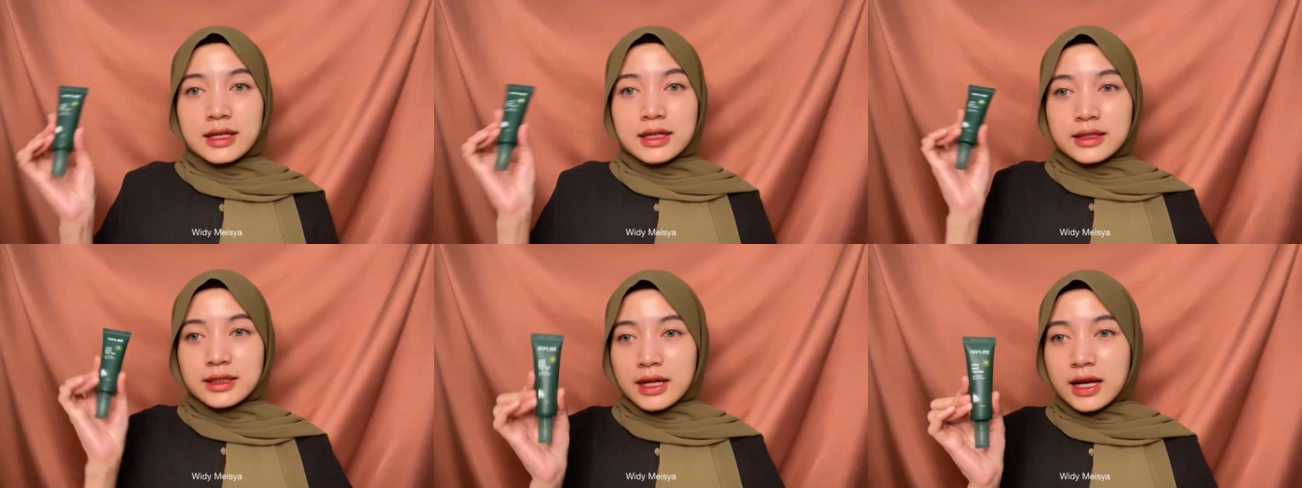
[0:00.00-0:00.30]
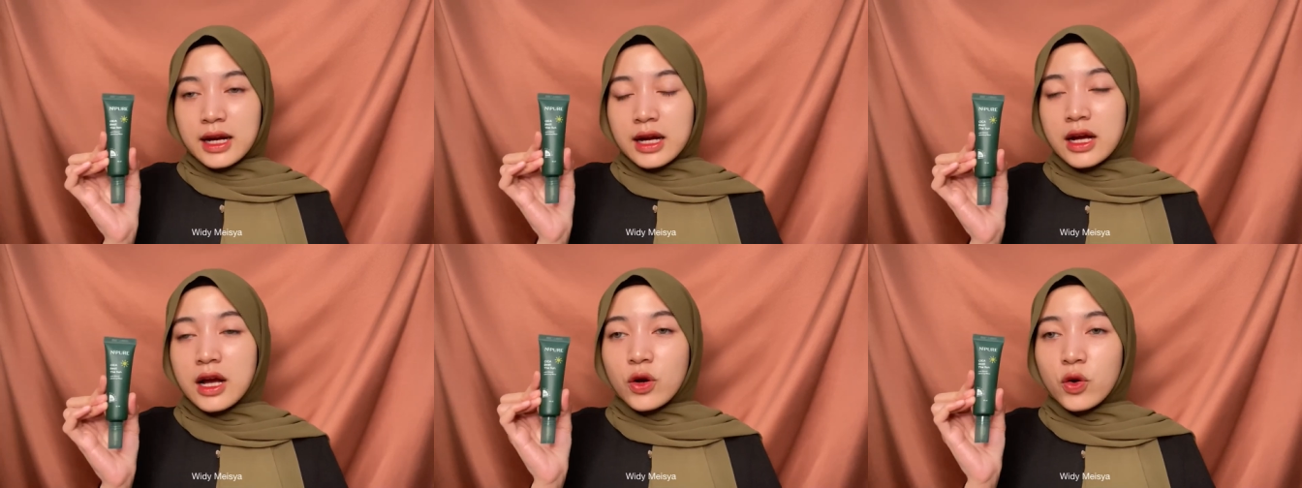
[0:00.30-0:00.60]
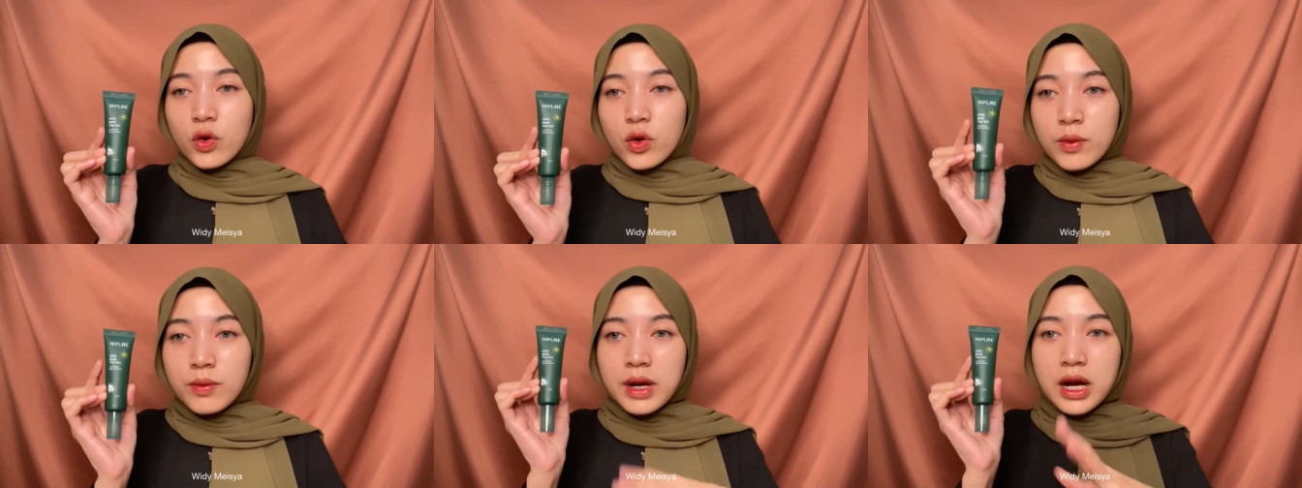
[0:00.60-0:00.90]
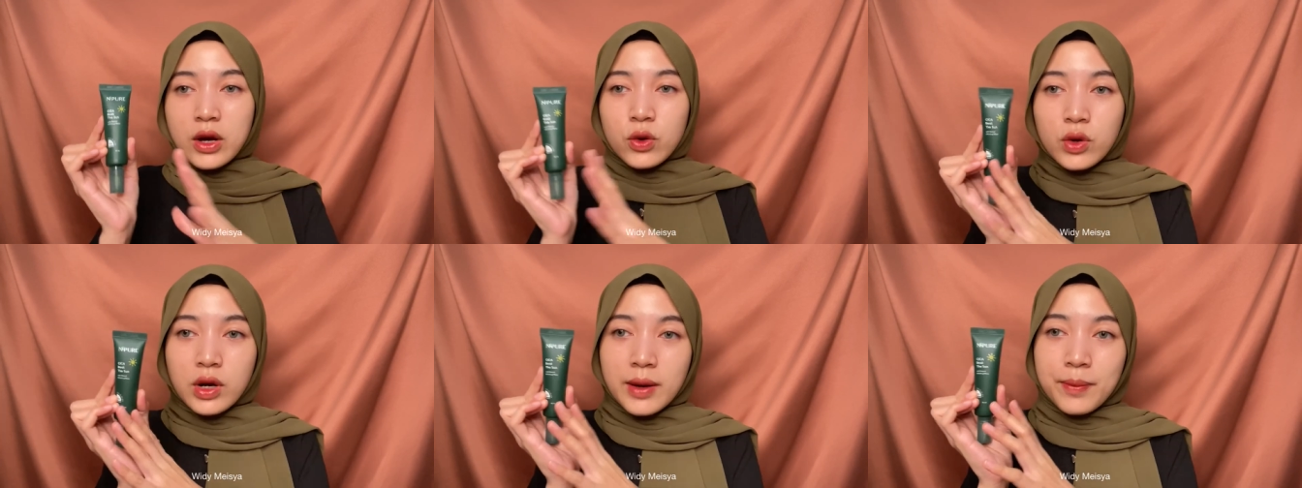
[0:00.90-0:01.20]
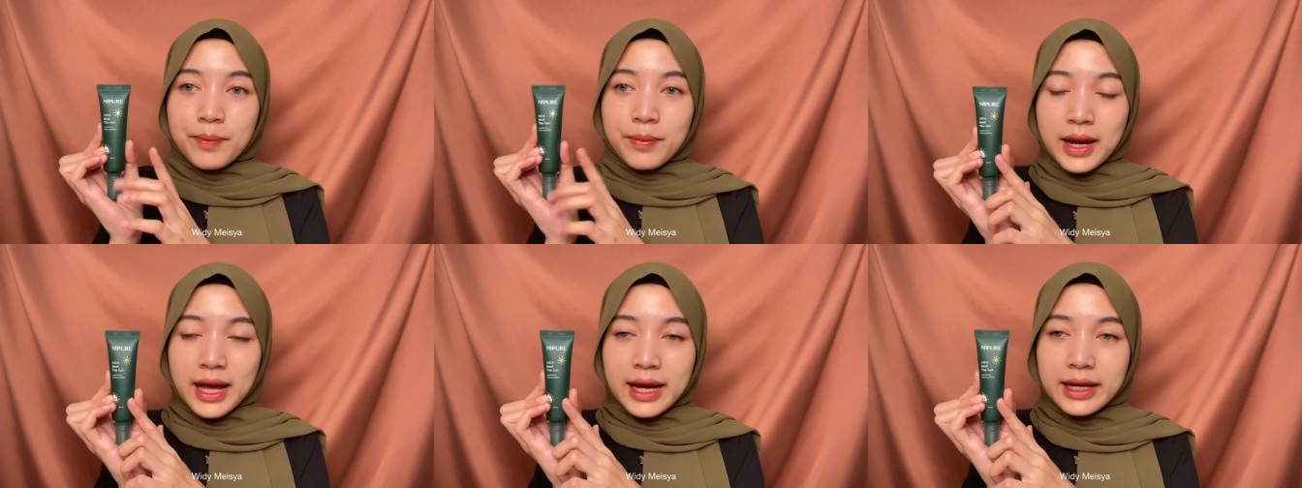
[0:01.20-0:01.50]
Sekarang aku mau
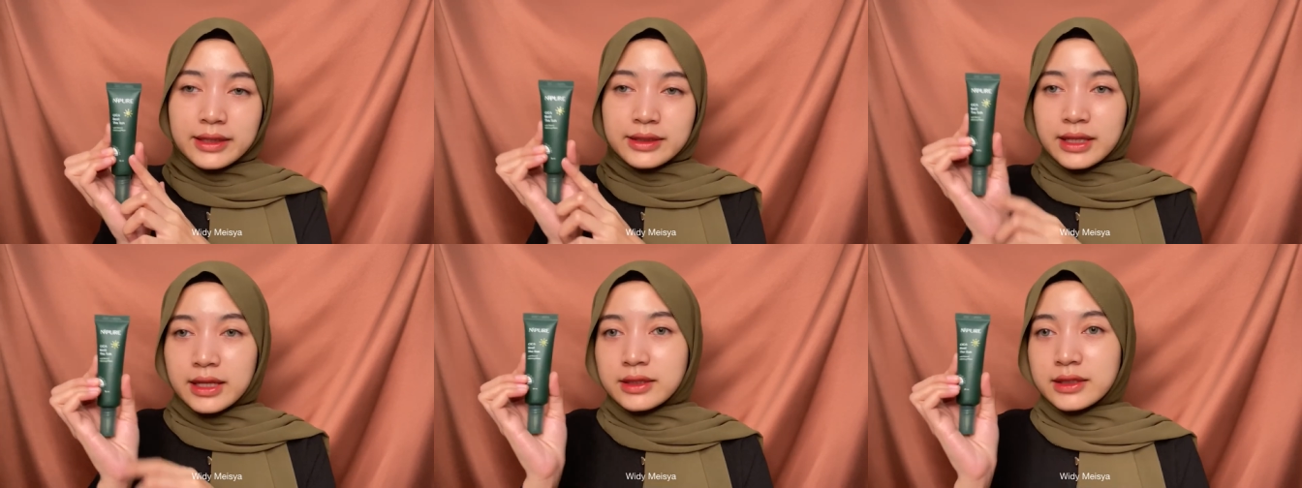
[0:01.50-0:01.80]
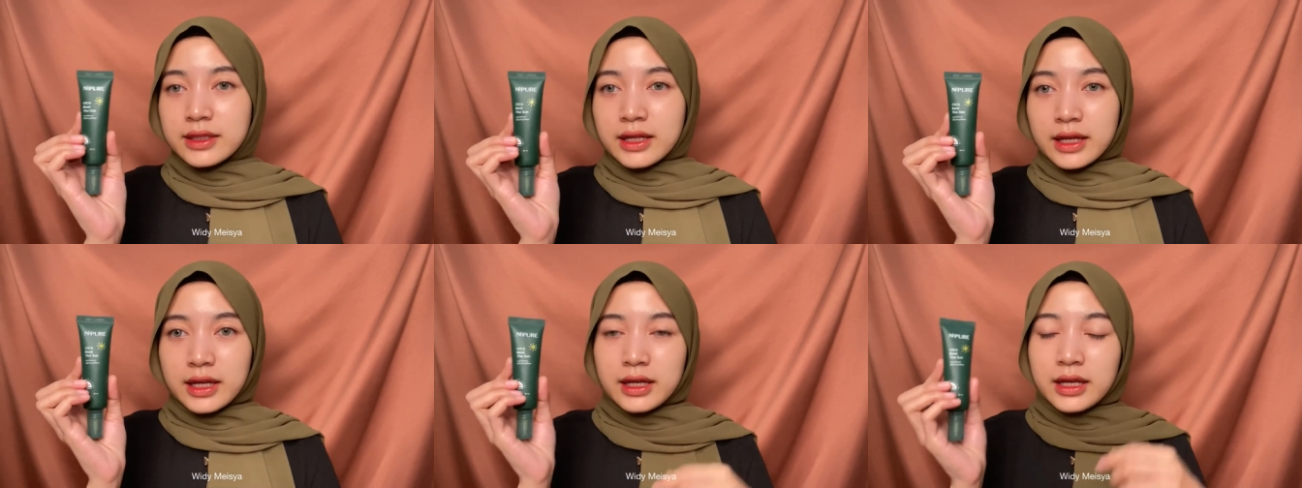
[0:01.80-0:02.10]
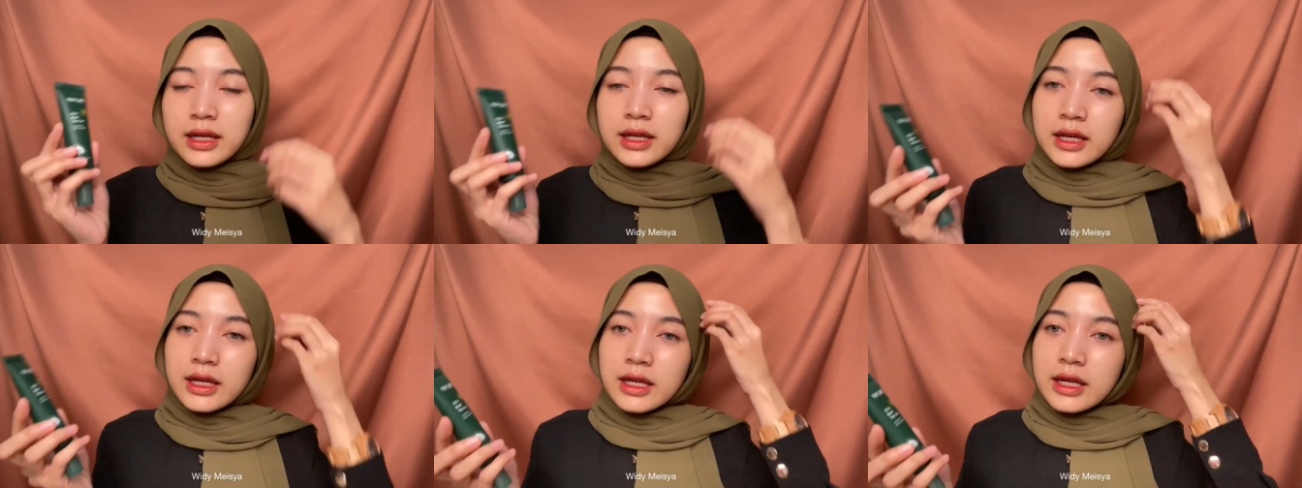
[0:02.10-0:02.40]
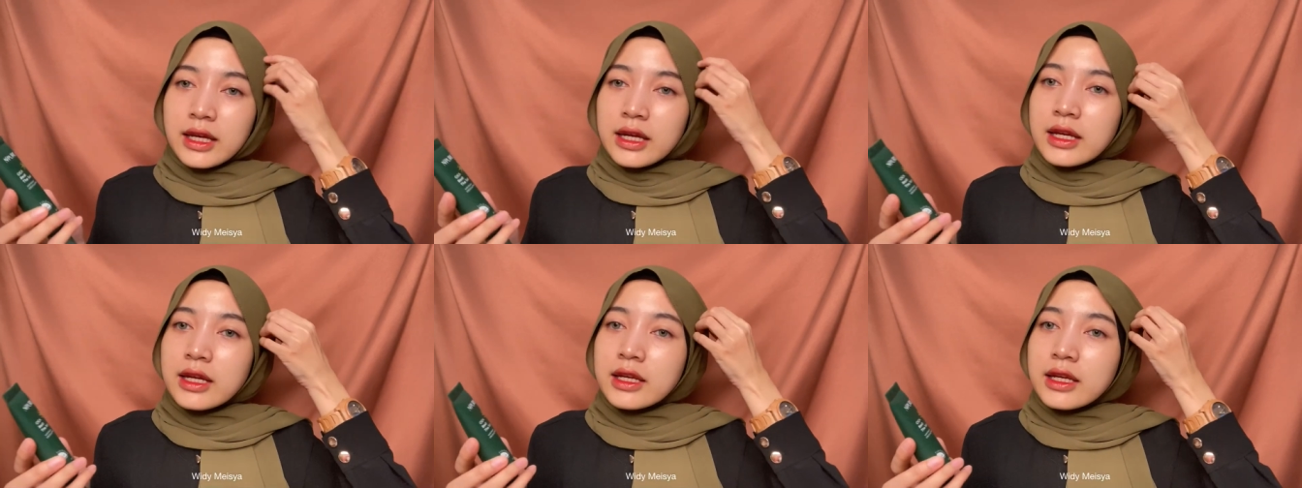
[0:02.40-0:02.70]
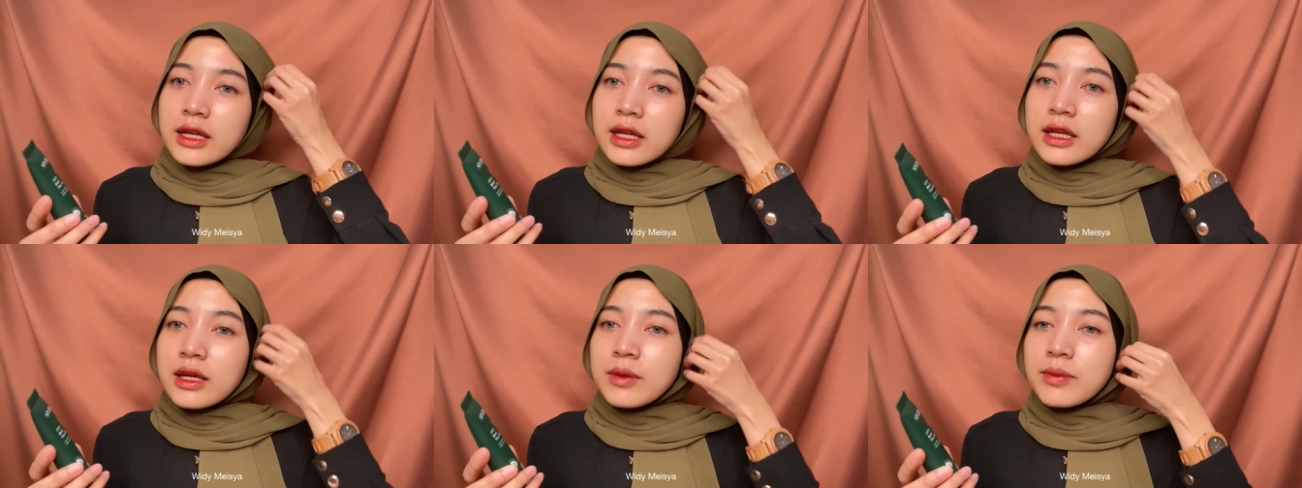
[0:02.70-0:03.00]
apply sunscreen ini di